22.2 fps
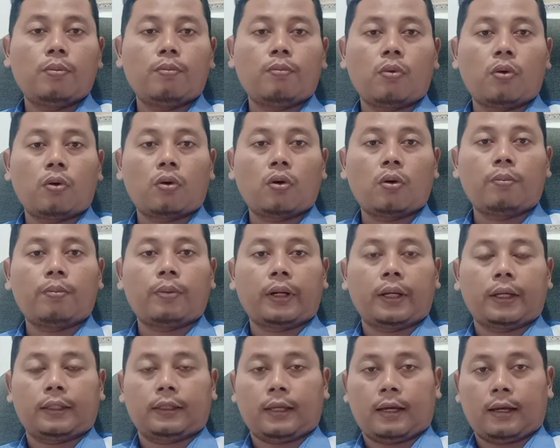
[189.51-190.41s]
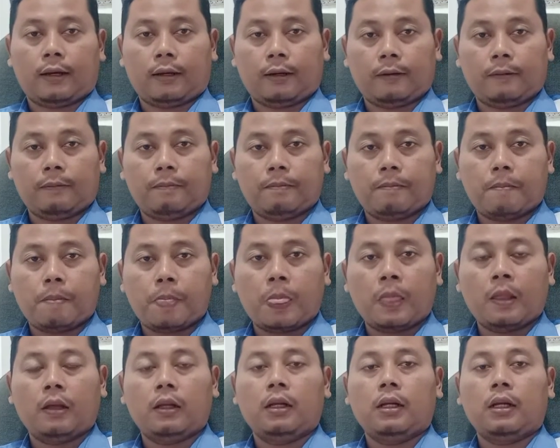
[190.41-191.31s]
pokok per hektar
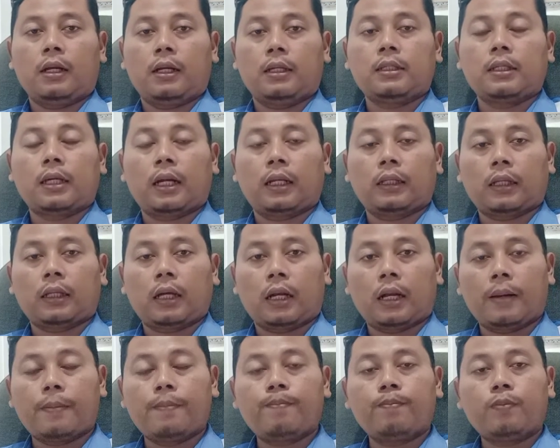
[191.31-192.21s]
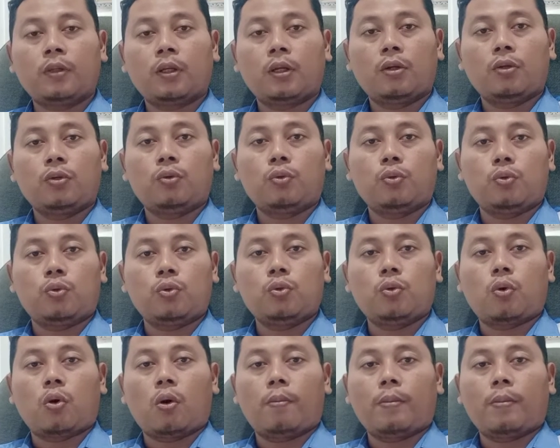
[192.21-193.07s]
dengan jarak tanam 7,8